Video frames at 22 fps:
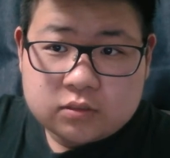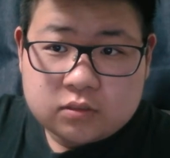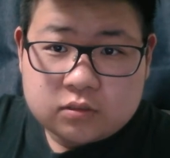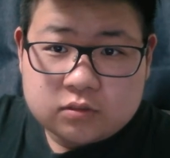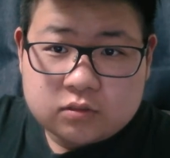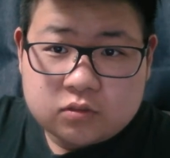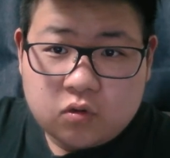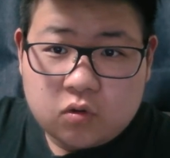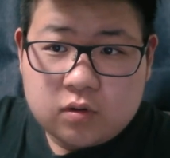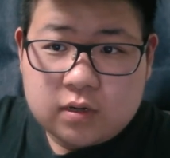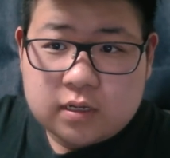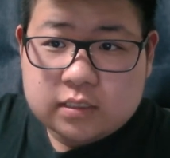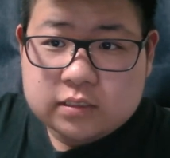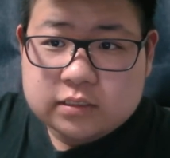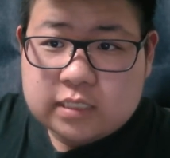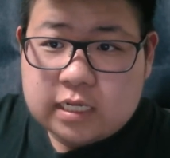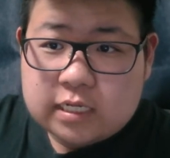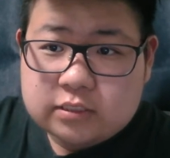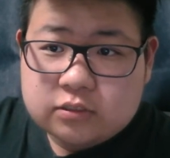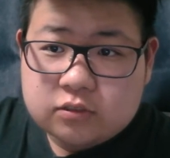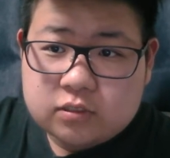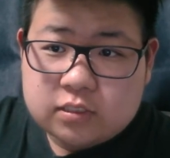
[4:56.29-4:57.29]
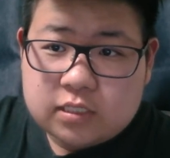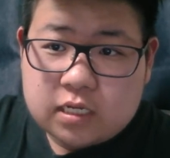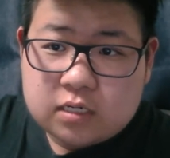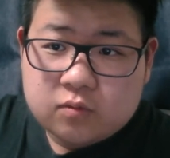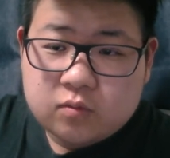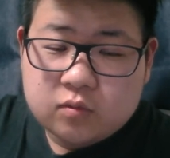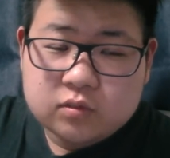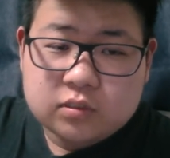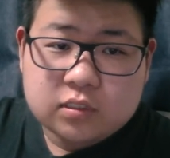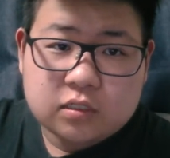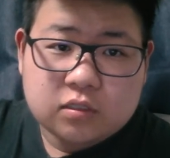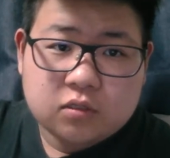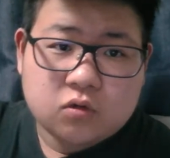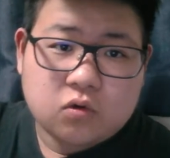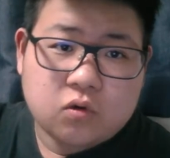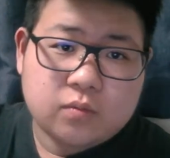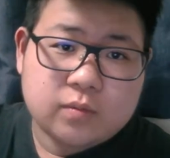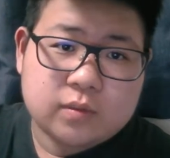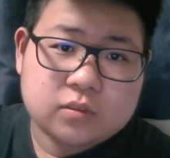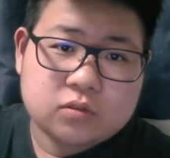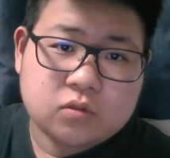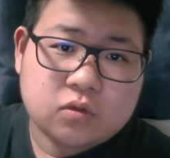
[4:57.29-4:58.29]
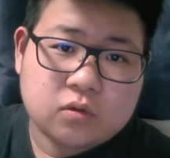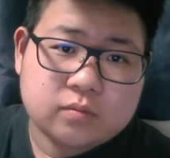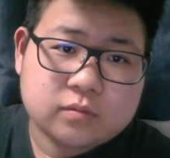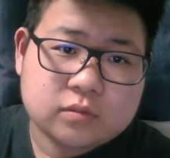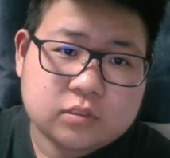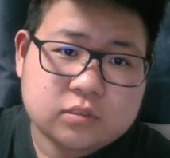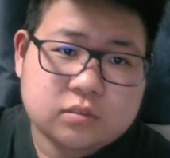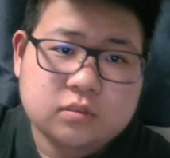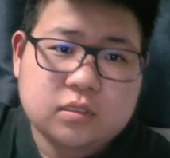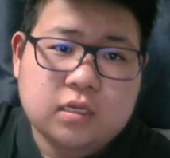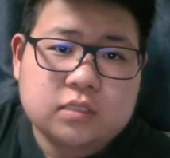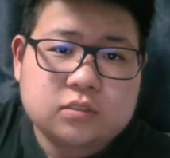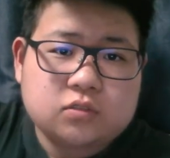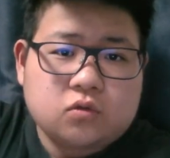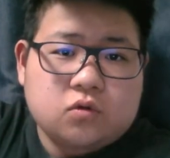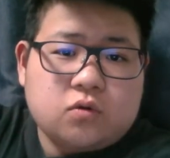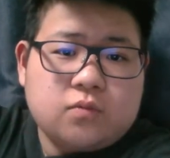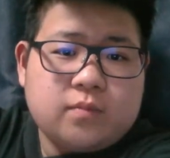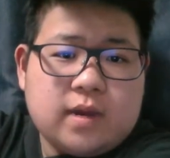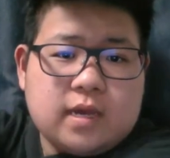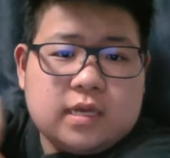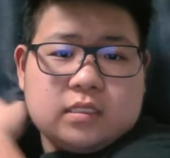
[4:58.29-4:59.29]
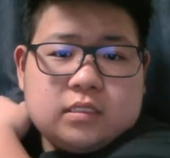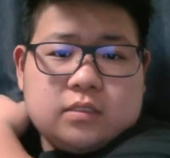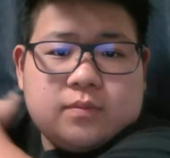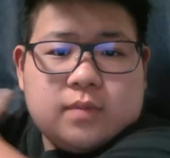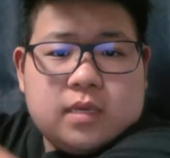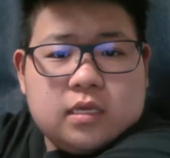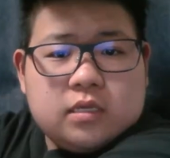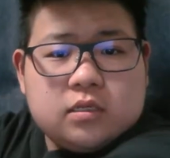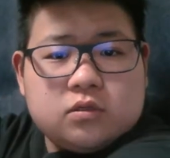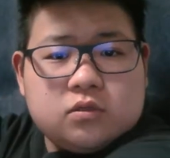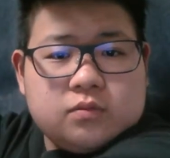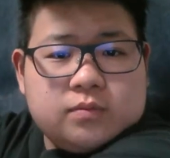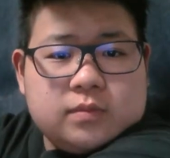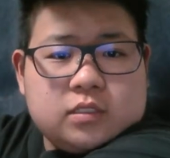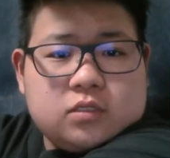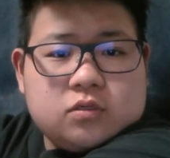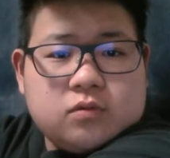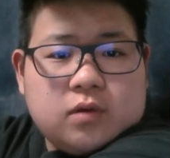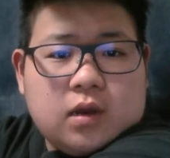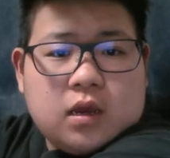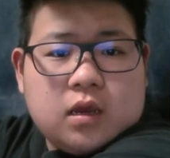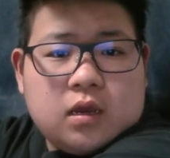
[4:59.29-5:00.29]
動画の最初にやるもんなんで、コメント読むっていうあ、その前にメール見るわ。